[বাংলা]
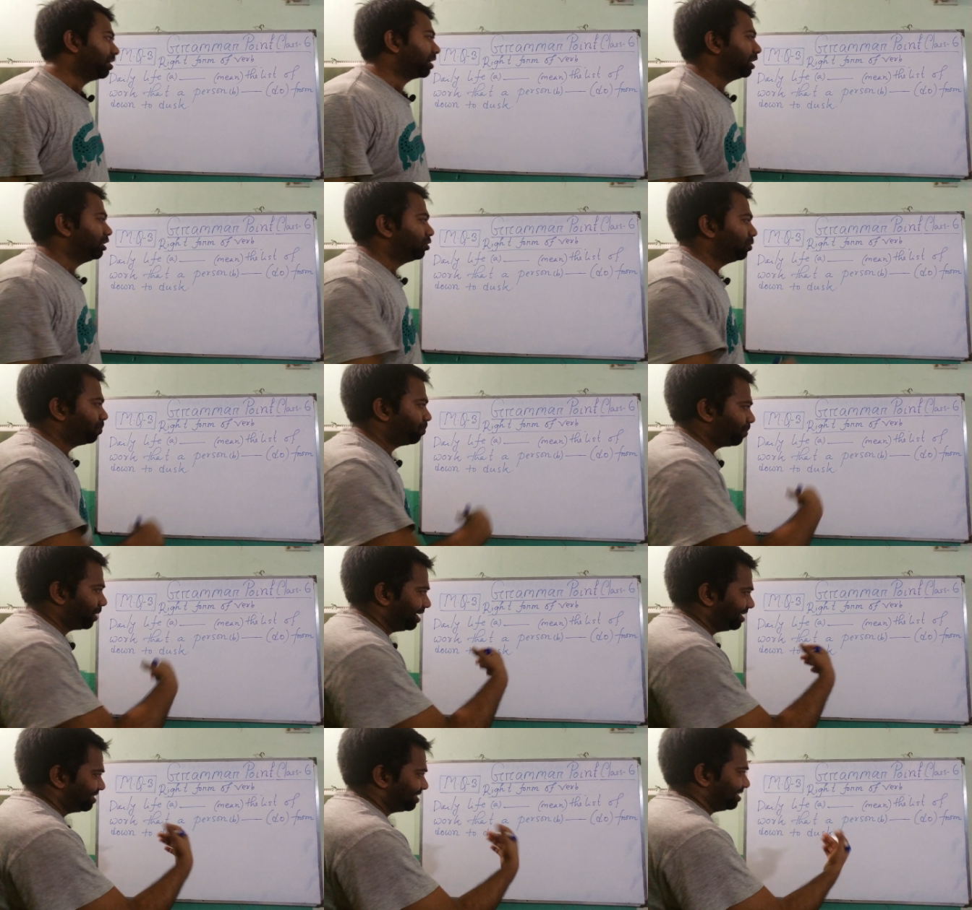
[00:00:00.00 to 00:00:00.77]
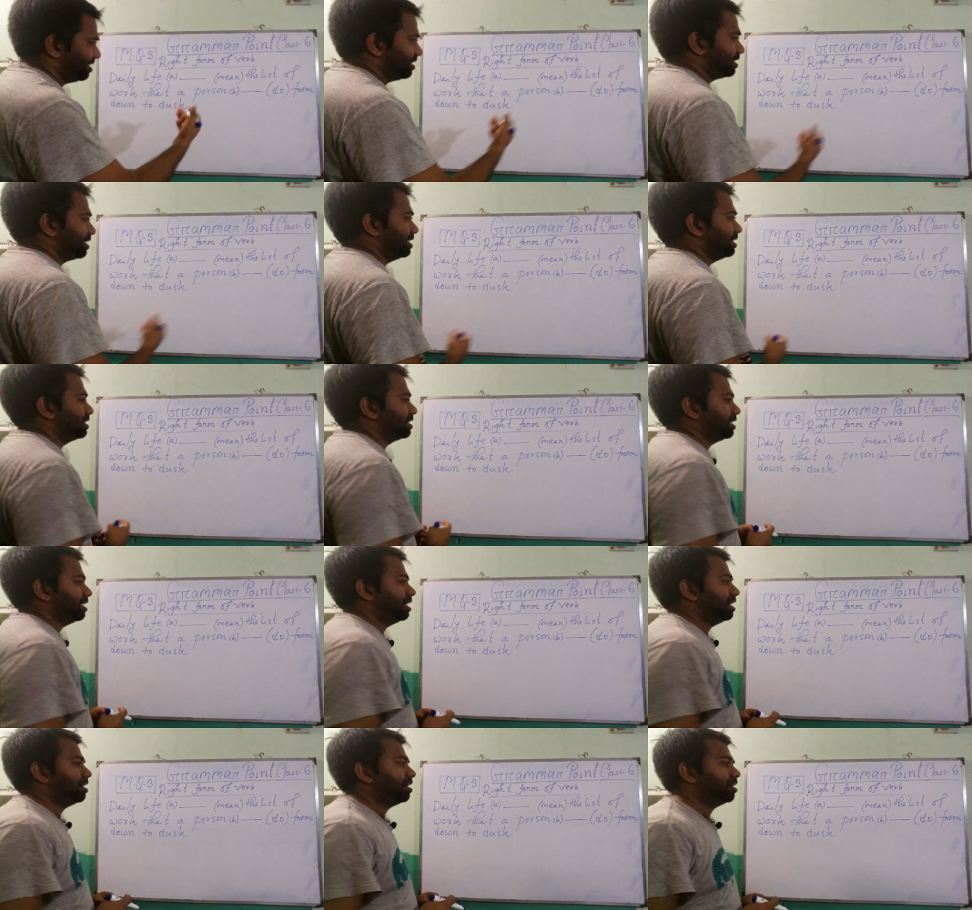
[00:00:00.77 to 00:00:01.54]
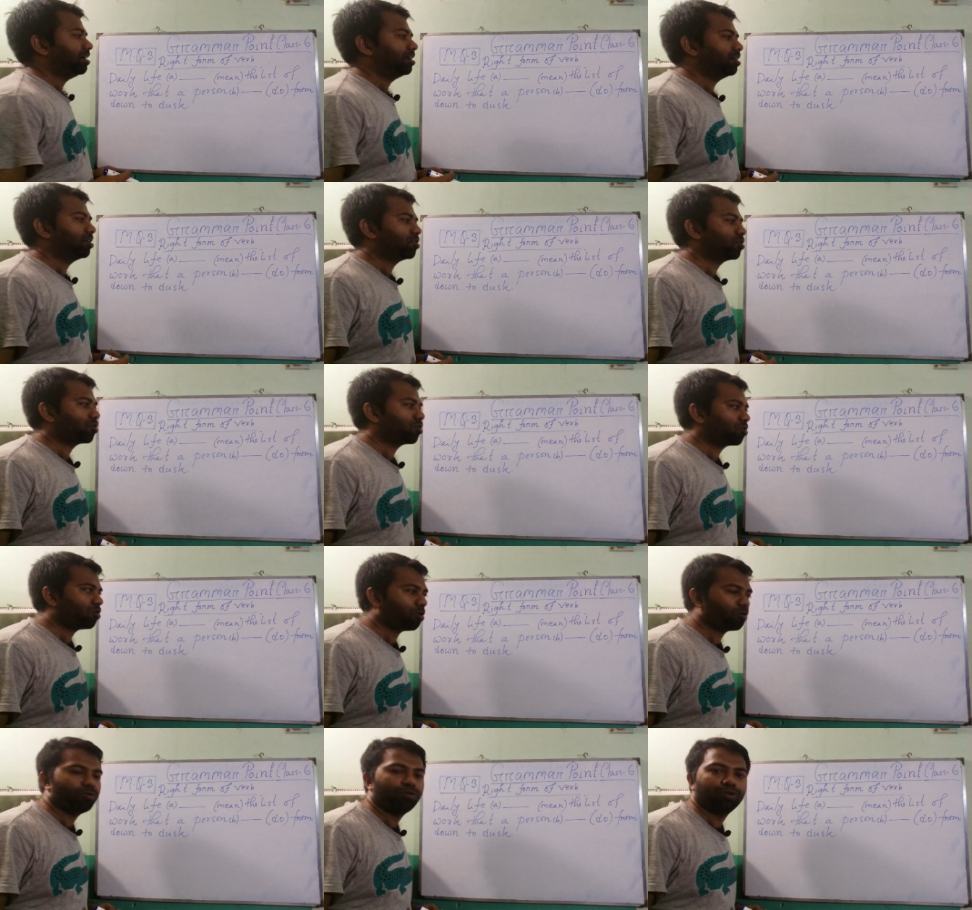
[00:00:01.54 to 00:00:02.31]
কিন্তু প্রেজেন্ট টেন্সে
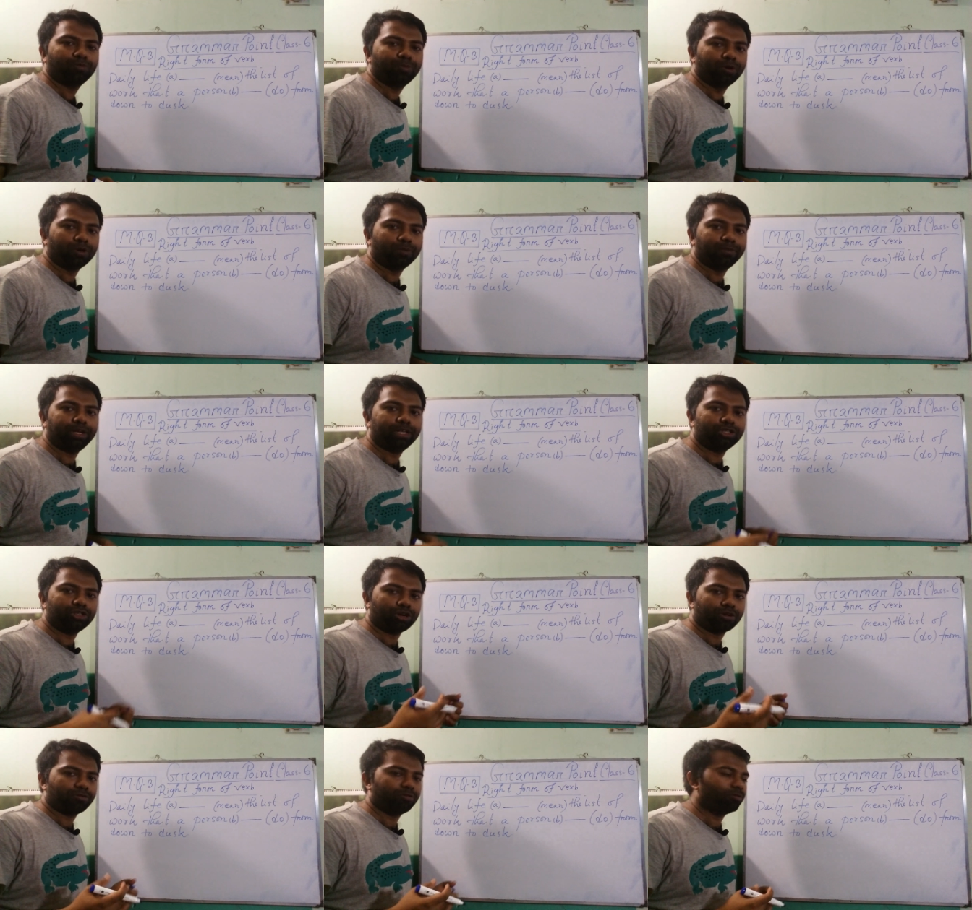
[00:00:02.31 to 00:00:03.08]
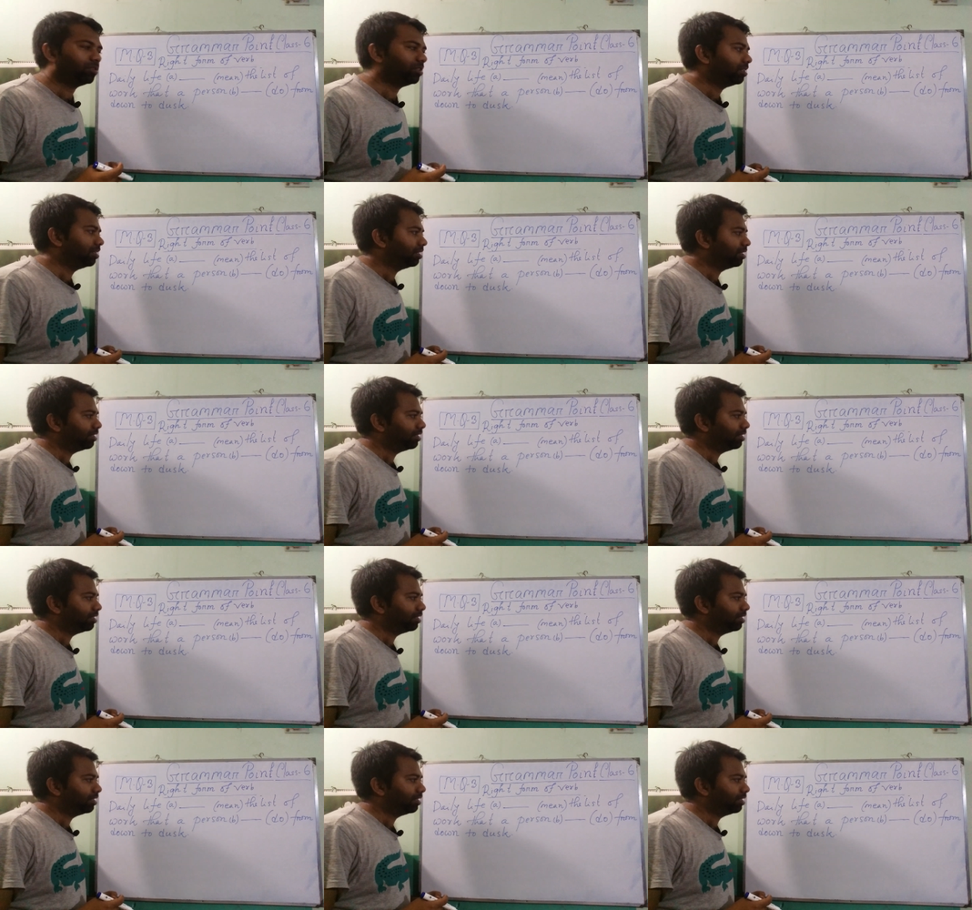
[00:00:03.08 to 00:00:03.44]
কখন বলবে যখন